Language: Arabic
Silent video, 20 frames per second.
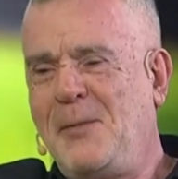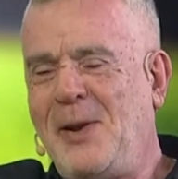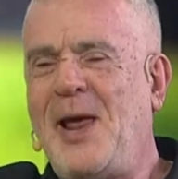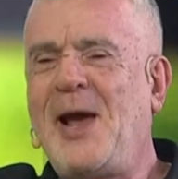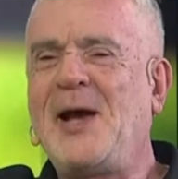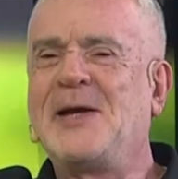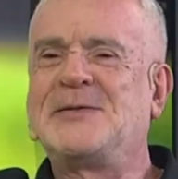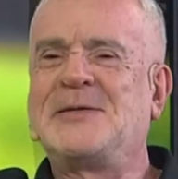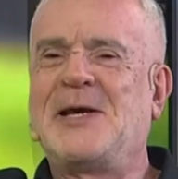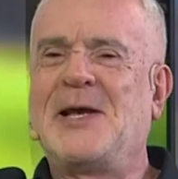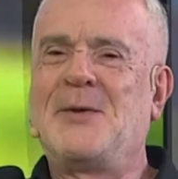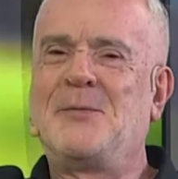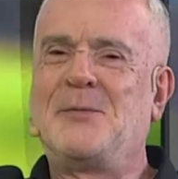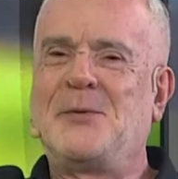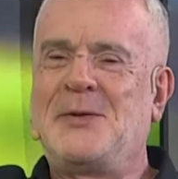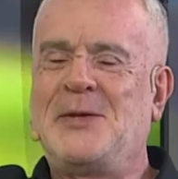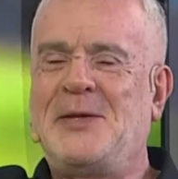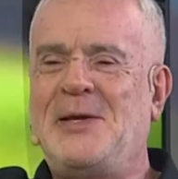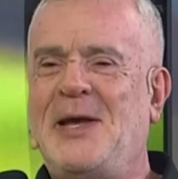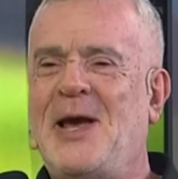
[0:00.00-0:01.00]
بالعكس أنا
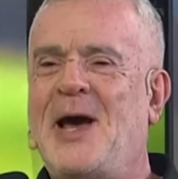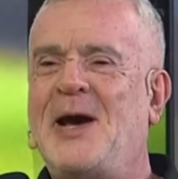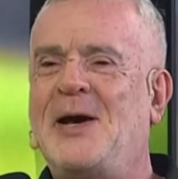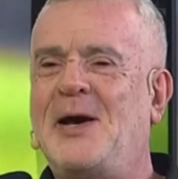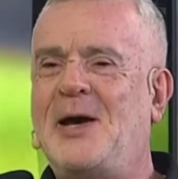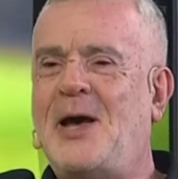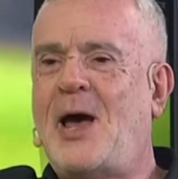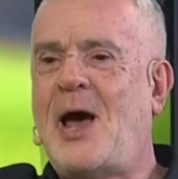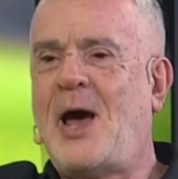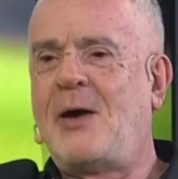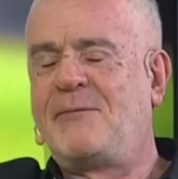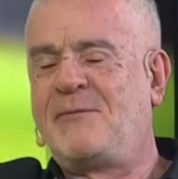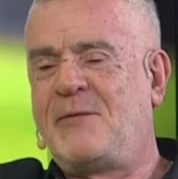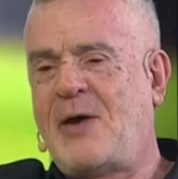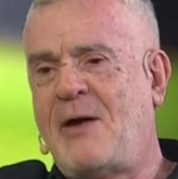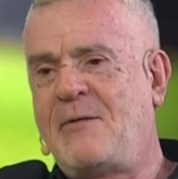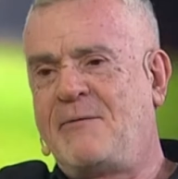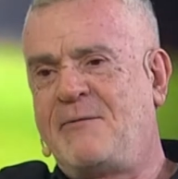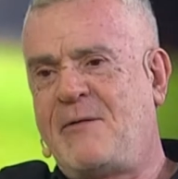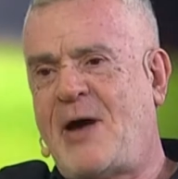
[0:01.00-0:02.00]
بدي إياك
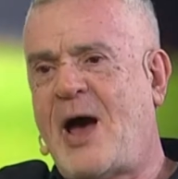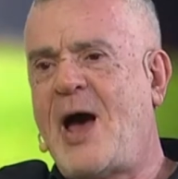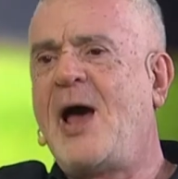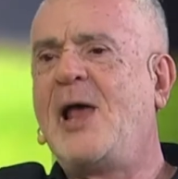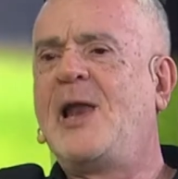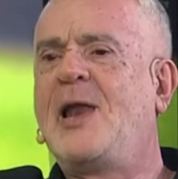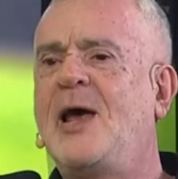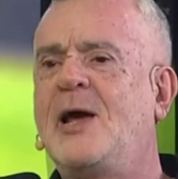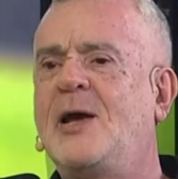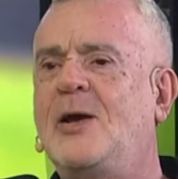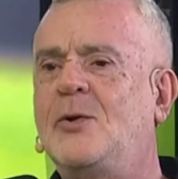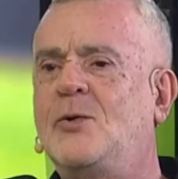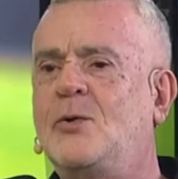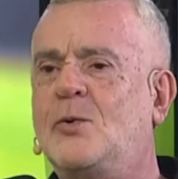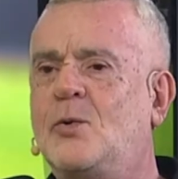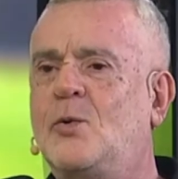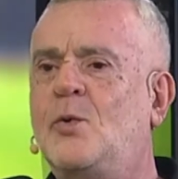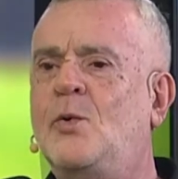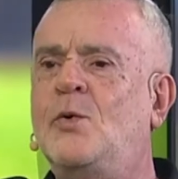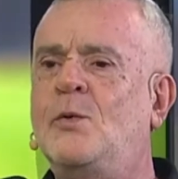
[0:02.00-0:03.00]
أفعالك
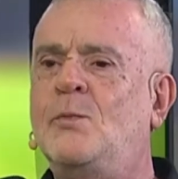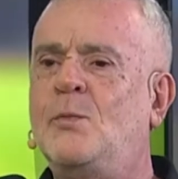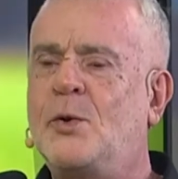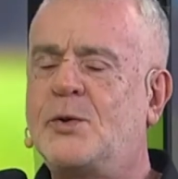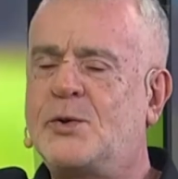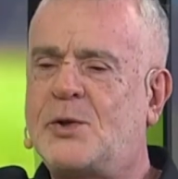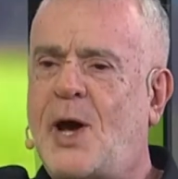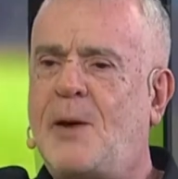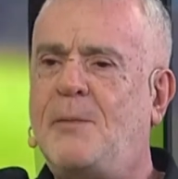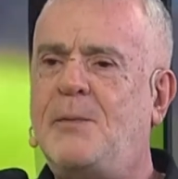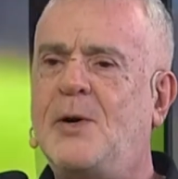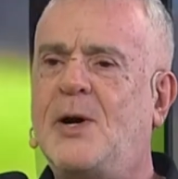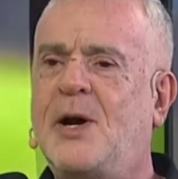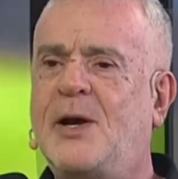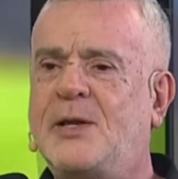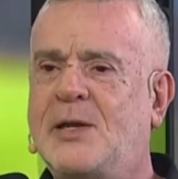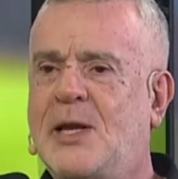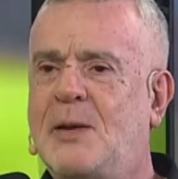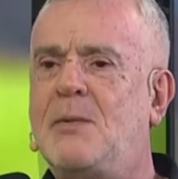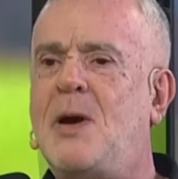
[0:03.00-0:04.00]
تكون مطابقة
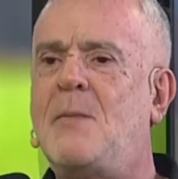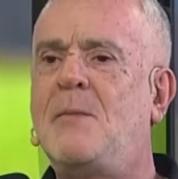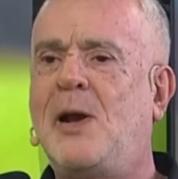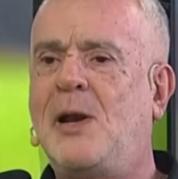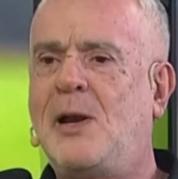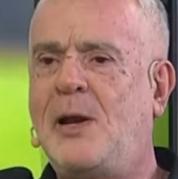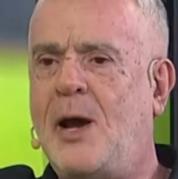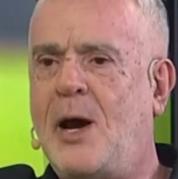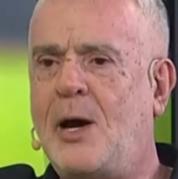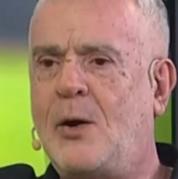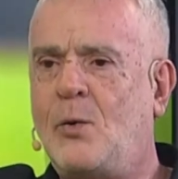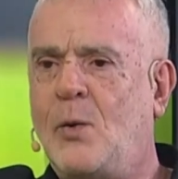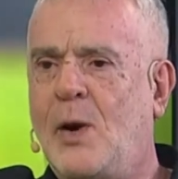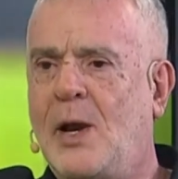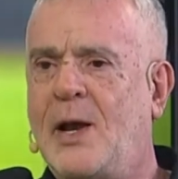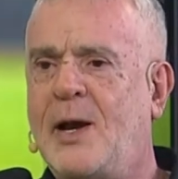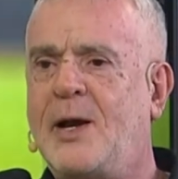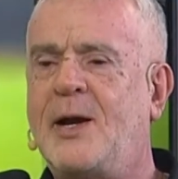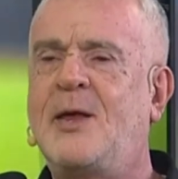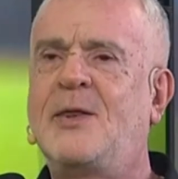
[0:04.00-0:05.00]
تماما
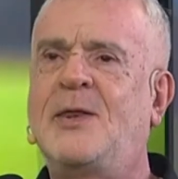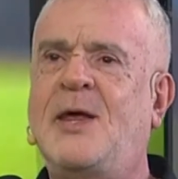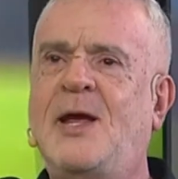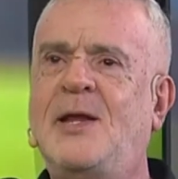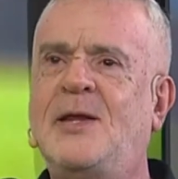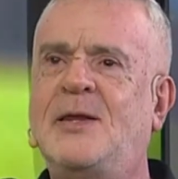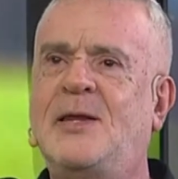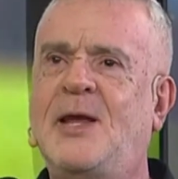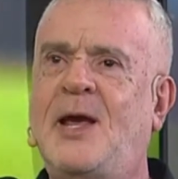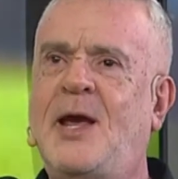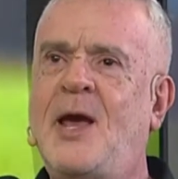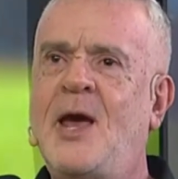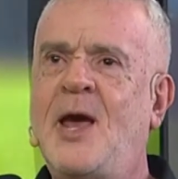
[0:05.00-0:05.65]
لأقوالك إذا أنت